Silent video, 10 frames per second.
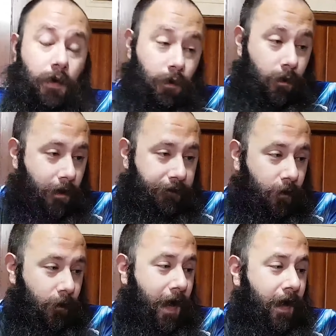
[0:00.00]
Una
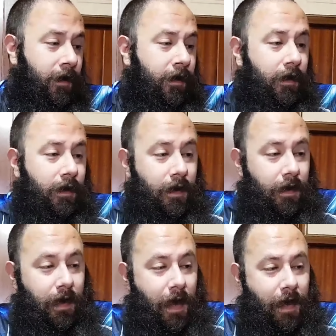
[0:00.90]
figura
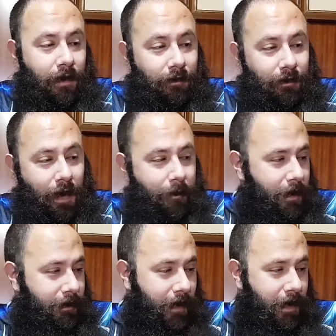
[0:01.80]
que
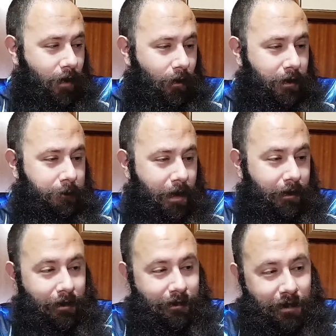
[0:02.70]
realmente hay algunas
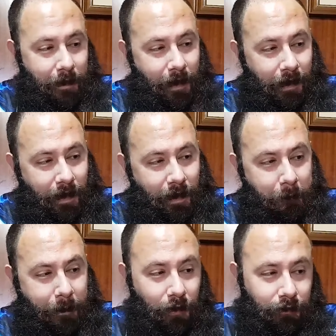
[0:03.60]
partes que me
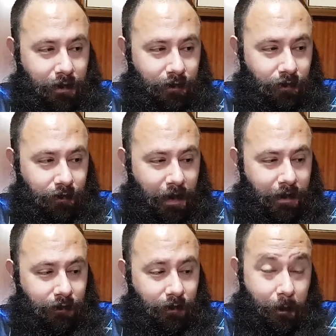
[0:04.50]
agradan, pero otras no
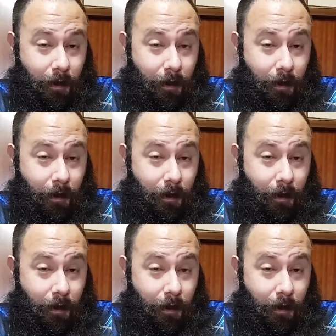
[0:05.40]
tanto.